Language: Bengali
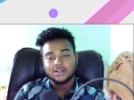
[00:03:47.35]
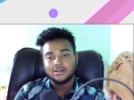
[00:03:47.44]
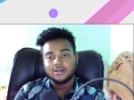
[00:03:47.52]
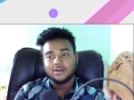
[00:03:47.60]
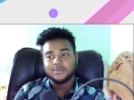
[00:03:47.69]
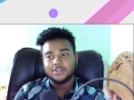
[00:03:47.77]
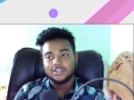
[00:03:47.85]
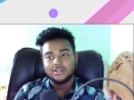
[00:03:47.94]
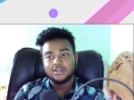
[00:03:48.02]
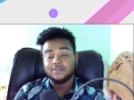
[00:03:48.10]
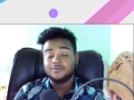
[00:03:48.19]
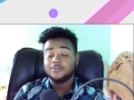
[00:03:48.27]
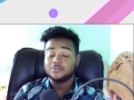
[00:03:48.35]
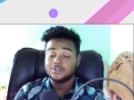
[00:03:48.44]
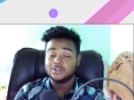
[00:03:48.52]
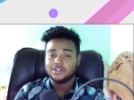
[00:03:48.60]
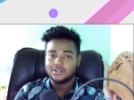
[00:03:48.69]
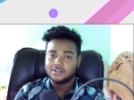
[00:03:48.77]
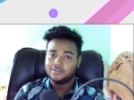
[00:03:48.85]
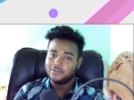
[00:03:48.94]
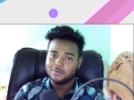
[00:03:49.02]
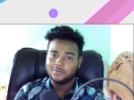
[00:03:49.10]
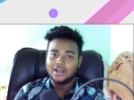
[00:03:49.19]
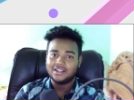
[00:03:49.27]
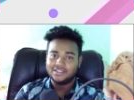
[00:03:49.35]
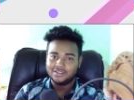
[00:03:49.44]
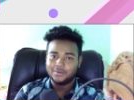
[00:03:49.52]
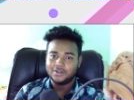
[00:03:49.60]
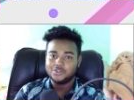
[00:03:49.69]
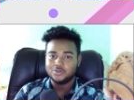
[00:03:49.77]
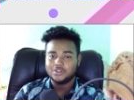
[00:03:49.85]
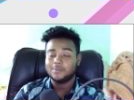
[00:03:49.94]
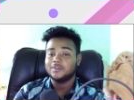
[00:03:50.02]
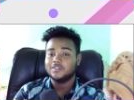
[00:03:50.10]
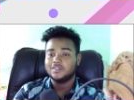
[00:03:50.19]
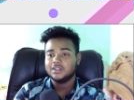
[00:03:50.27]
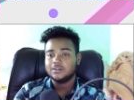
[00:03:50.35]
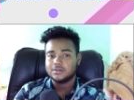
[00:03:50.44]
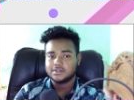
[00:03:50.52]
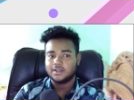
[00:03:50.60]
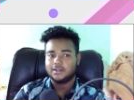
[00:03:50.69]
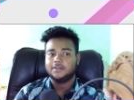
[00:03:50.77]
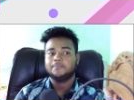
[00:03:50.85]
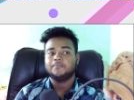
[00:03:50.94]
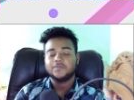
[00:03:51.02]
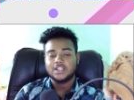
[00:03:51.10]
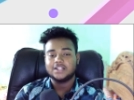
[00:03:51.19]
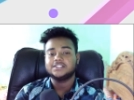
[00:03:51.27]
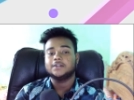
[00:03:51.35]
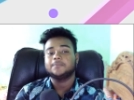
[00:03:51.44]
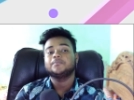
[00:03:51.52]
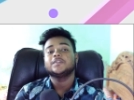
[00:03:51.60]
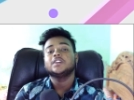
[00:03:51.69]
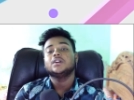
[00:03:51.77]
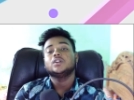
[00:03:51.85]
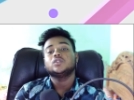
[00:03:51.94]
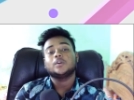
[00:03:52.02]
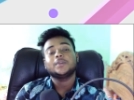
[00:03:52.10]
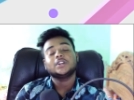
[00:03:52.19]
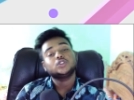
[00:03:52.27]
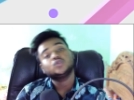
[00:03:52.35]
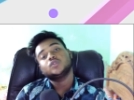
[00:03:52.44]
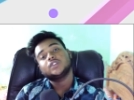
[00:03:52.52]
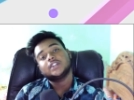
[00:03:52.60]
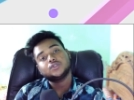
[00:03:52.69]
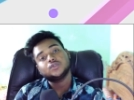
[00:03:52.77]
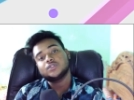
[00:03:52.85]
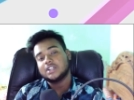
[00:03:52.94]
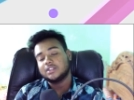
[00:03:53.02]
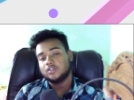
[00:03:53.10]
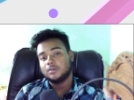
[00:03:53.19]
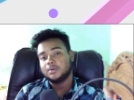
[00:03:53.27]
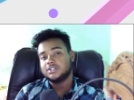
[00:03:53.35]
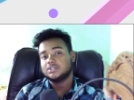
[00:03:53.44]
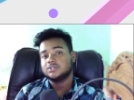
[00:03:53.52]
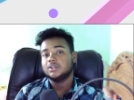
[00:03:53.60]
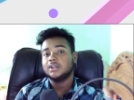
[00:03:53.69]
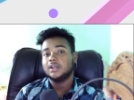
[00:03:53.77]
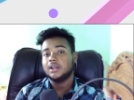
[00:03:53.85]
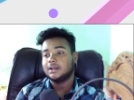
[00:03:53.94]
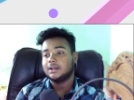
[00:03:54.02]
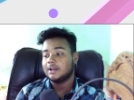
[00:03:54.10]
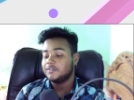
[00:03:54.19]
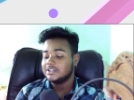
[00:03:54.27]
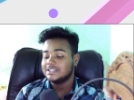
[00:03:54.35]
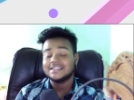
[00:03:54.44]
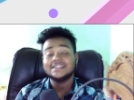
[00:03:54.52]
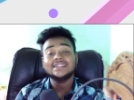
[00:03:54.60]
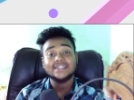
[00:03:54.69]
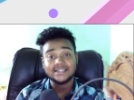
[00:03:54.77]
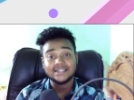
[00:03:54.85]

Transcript: আমি ইন ফিউচার এটা নিয়ে ভিডিও বানাইতে পারি যদি আপনাদের রিকোয়েস্ট থাকে আচ্ছা তো আপনাকে শুরু থেকে শুরু জানতে হবে যে আসলে গ্রাফিক ডিজাইন কী